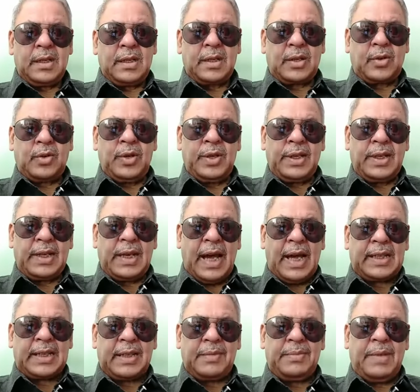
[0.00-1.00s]
रोहिंग्या
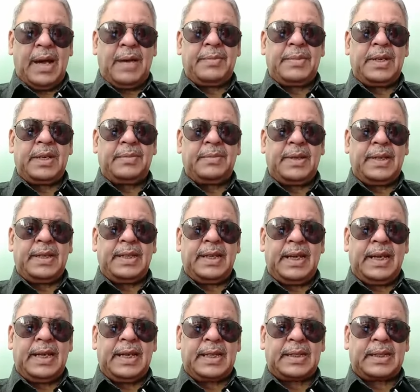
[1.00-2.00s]
के मामले में ये
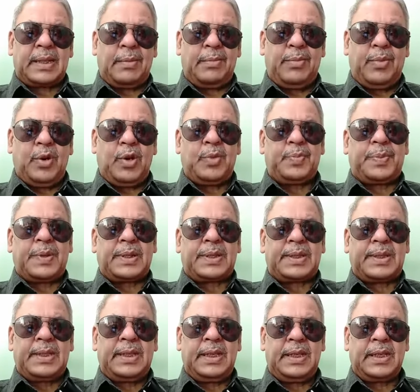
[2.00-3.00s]
एकदम बोल
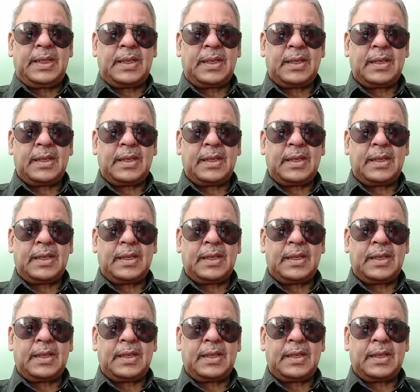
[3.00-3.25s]
पड़ती हैं